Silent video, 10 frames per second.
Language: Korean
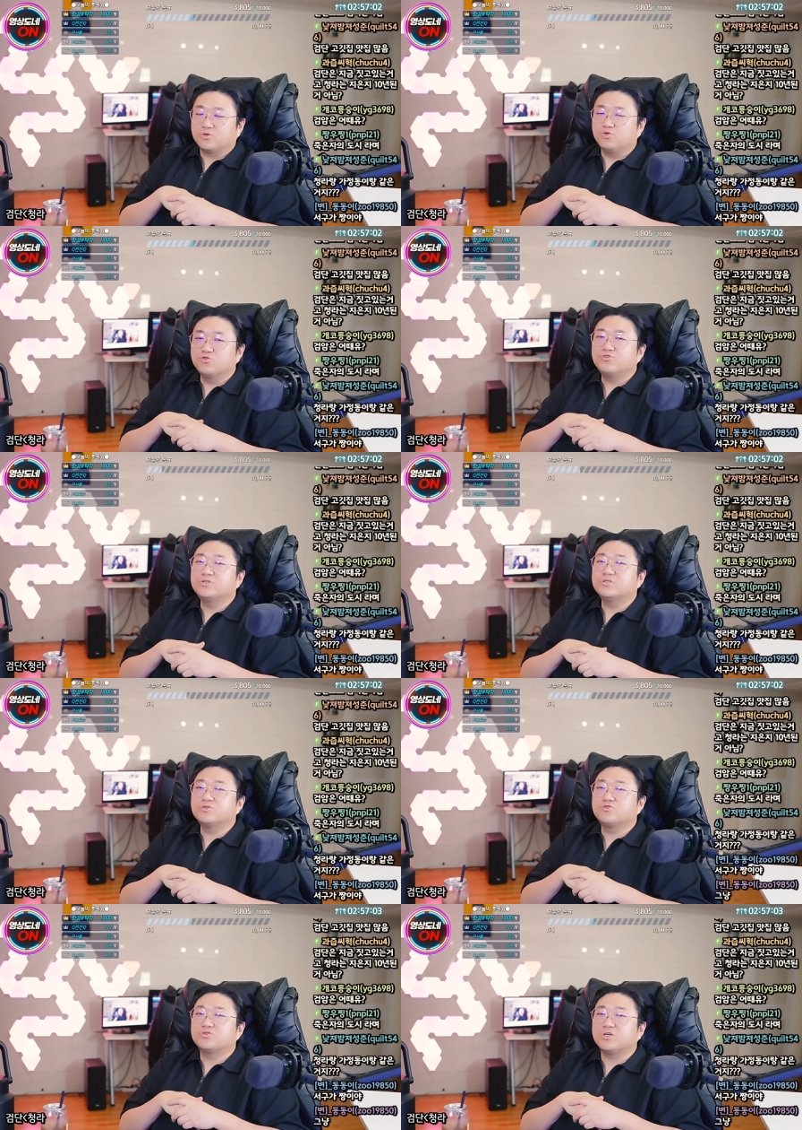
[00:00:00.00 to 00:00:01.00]

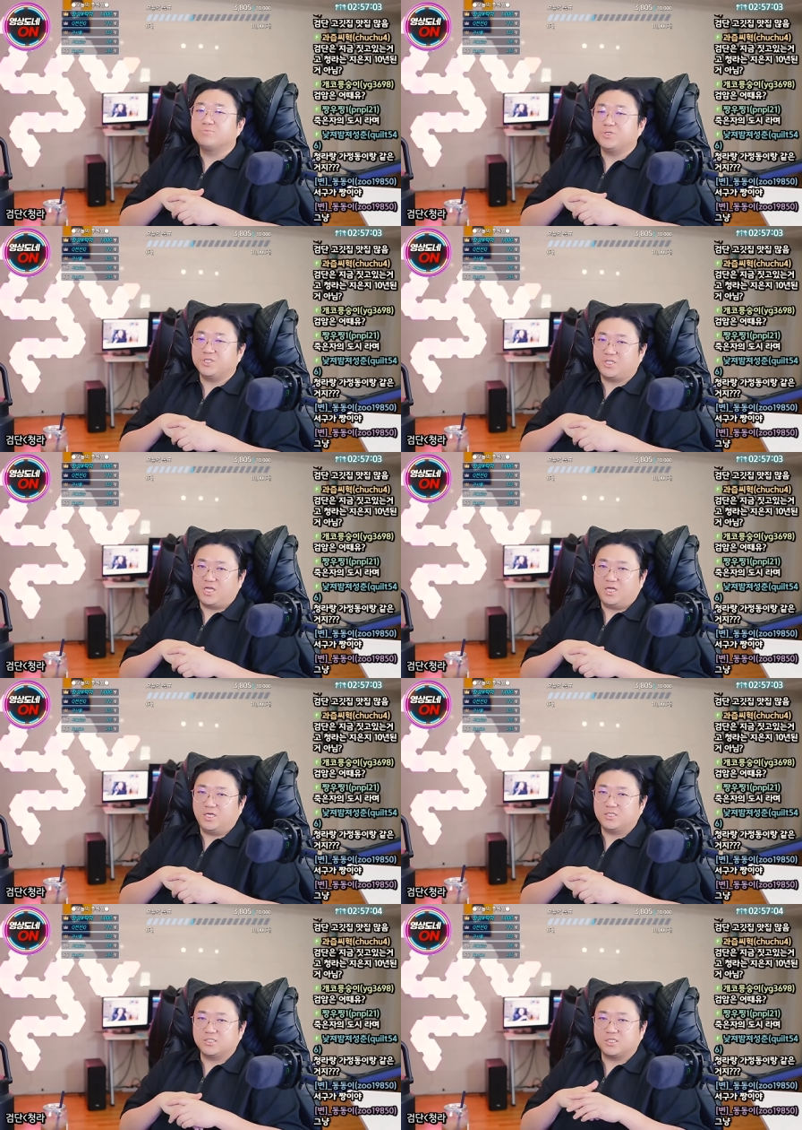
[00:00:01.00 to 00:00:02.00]

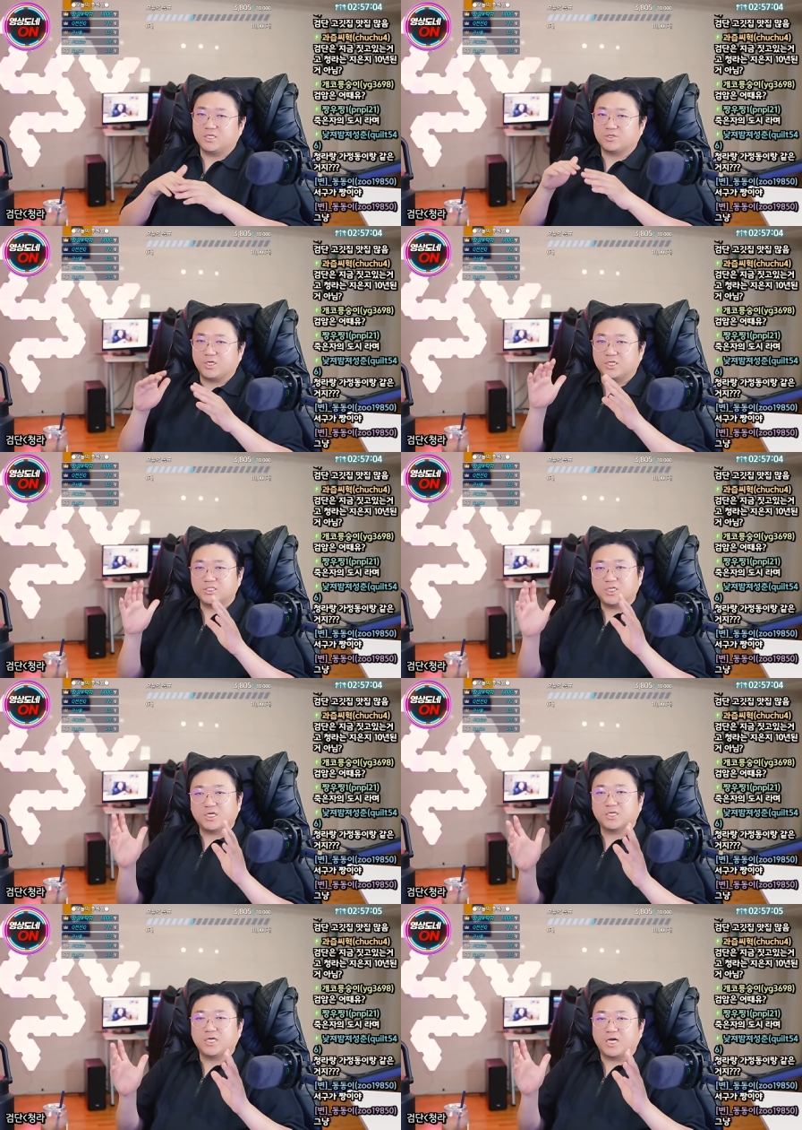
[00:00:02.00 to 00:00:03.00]
유흥주점인데 이제
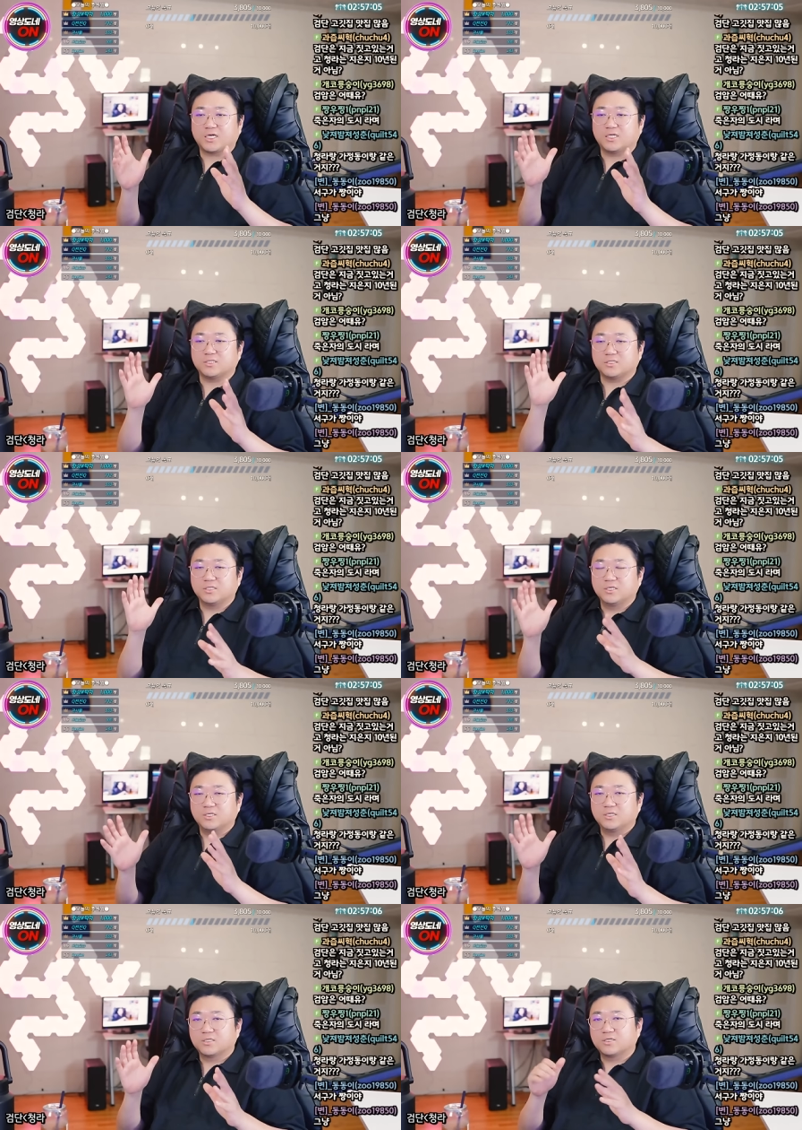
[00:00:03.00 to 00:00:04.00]
굉장히 약간
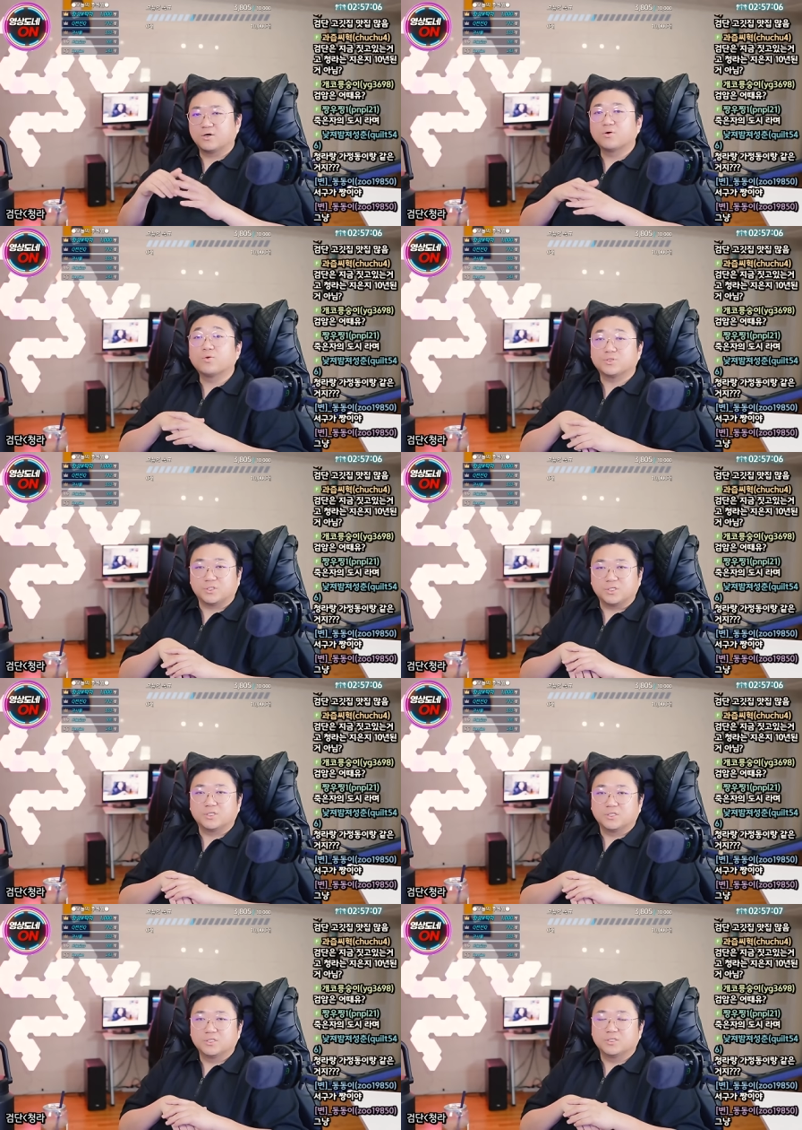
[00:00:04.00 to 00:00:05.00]
그런
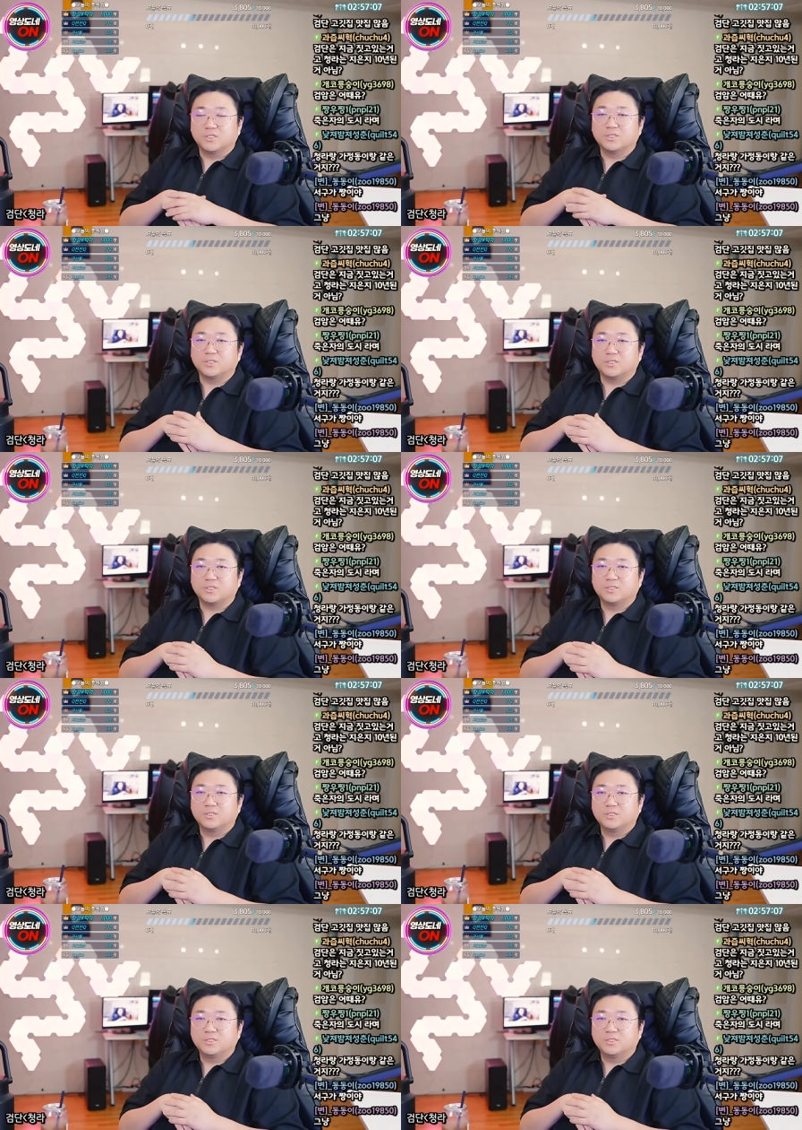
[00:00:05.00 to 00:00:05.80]
곳들 어.